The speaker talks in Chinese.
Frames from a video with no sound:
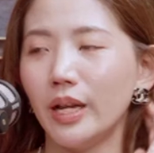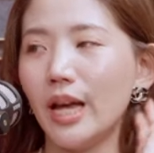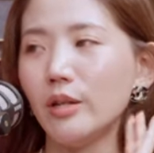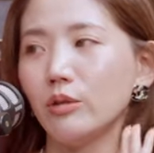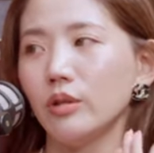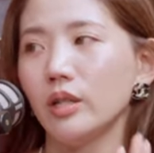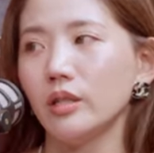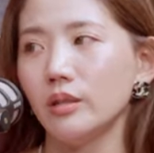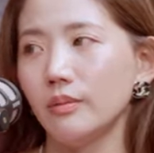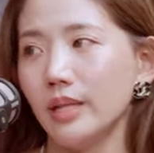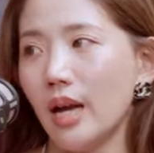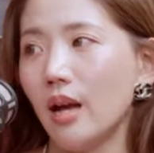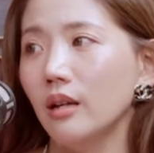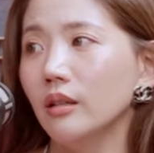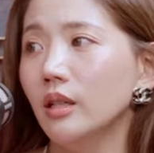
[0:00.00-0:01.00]
来说也是比
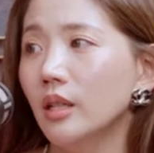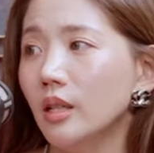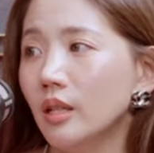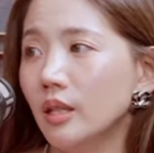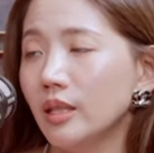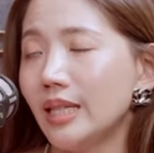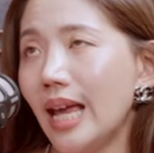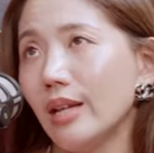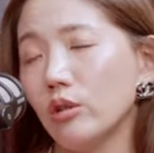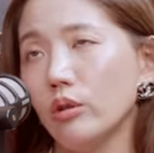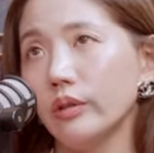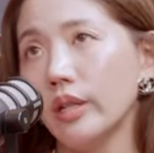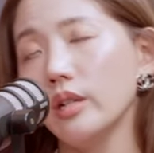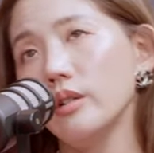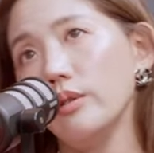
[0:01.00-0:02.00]
较在
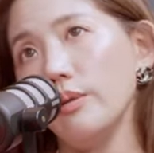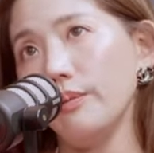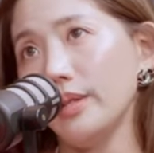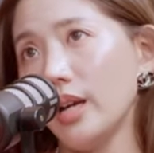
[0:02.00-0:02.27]
从业人员